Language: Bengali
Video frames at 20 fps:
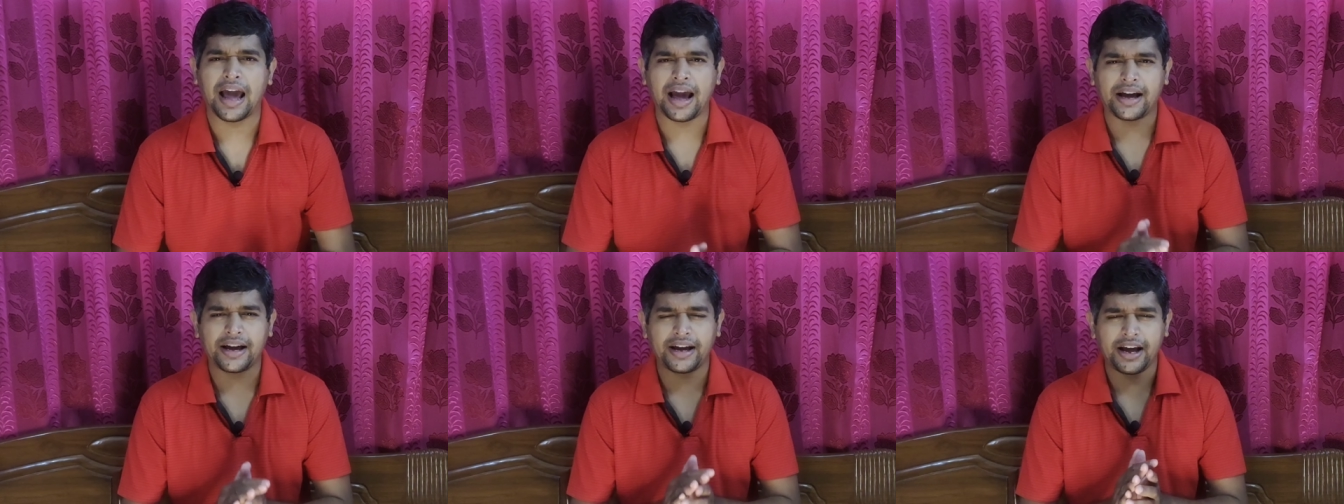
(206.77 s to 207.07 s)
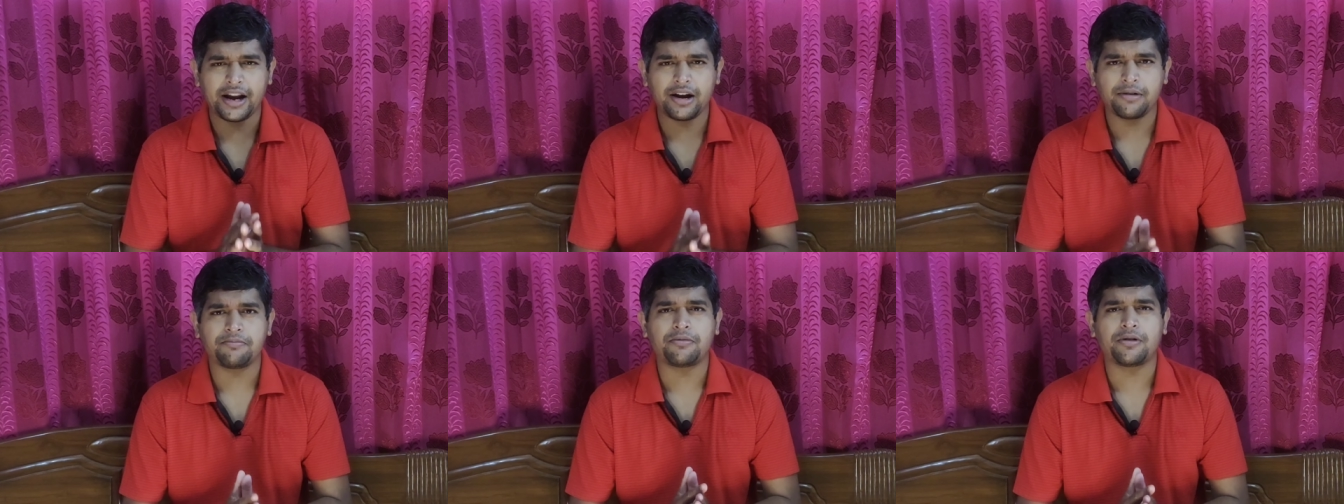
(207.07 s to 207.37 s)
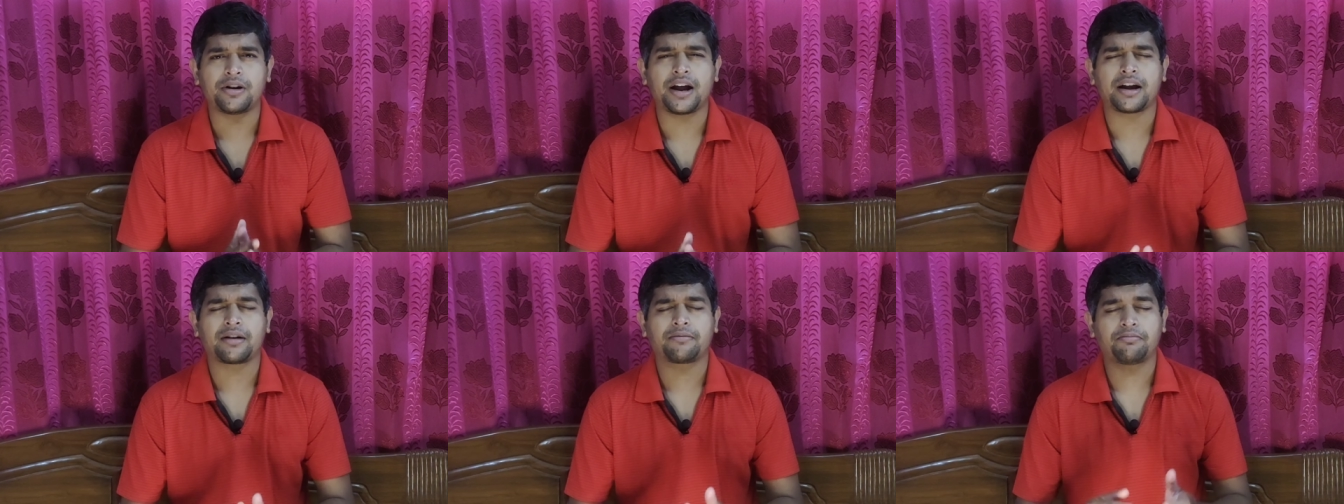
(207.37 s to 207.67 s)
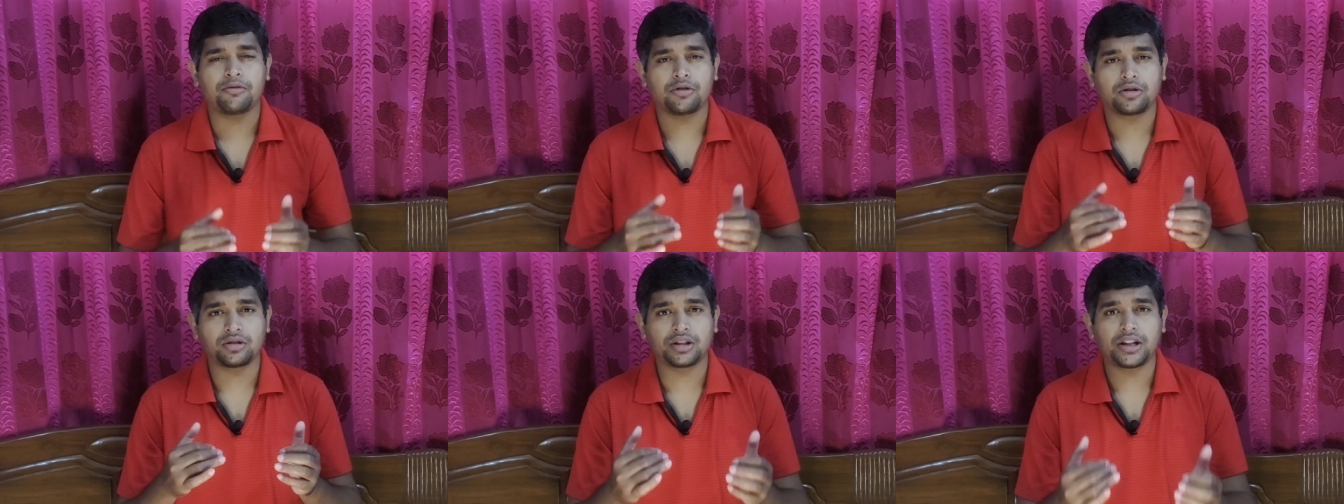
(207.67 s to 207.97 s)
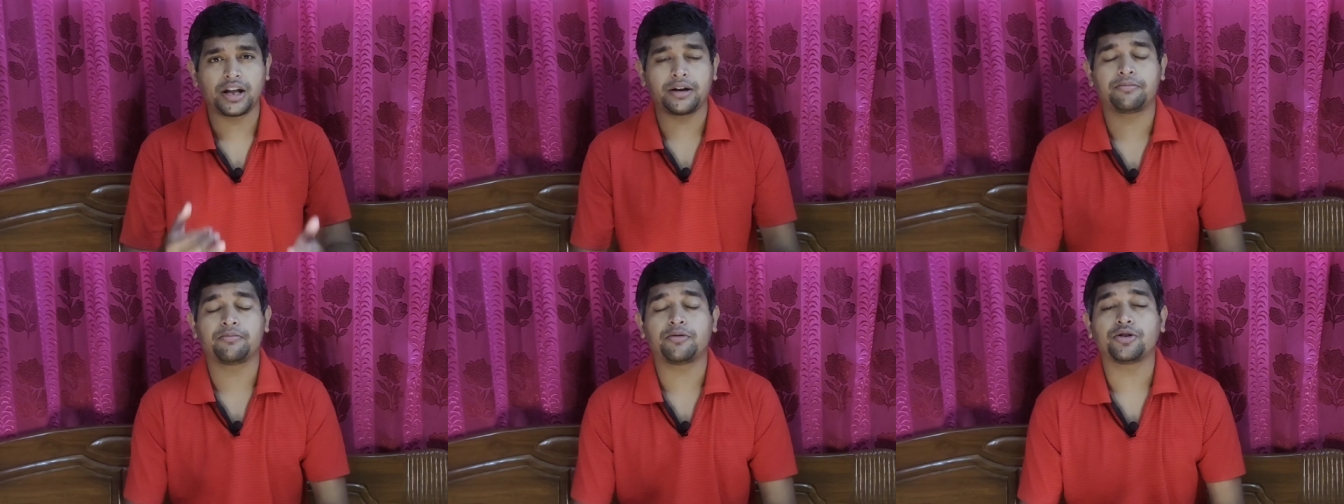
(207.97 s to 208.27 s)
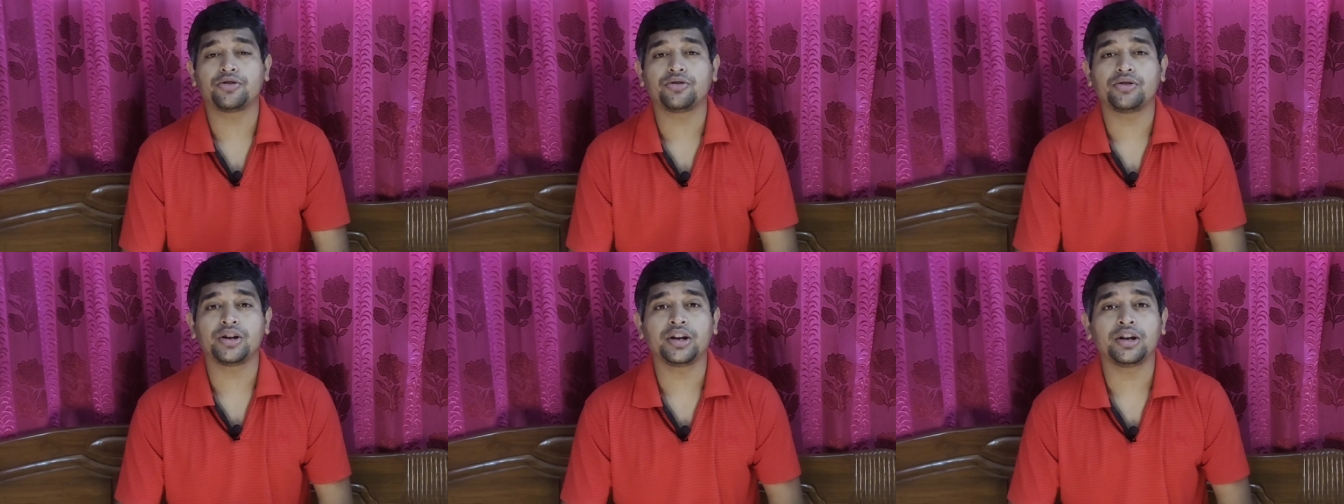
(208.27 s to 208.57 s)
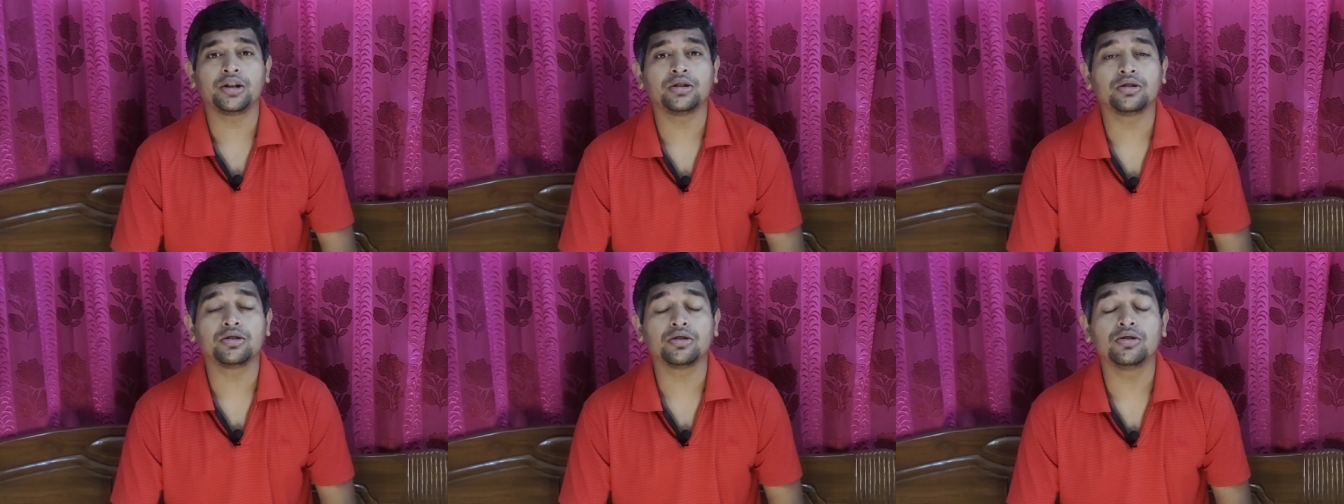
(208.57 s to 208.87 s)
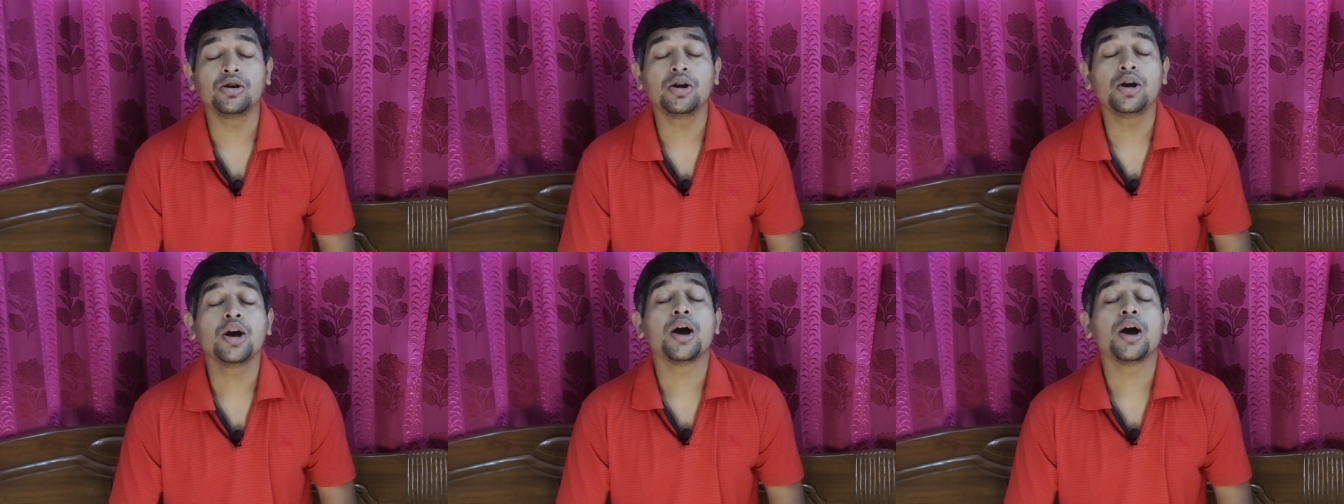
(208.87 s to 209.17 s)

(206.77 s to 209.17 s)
একের পর এক প্রত্যেক বছরে কিন্তু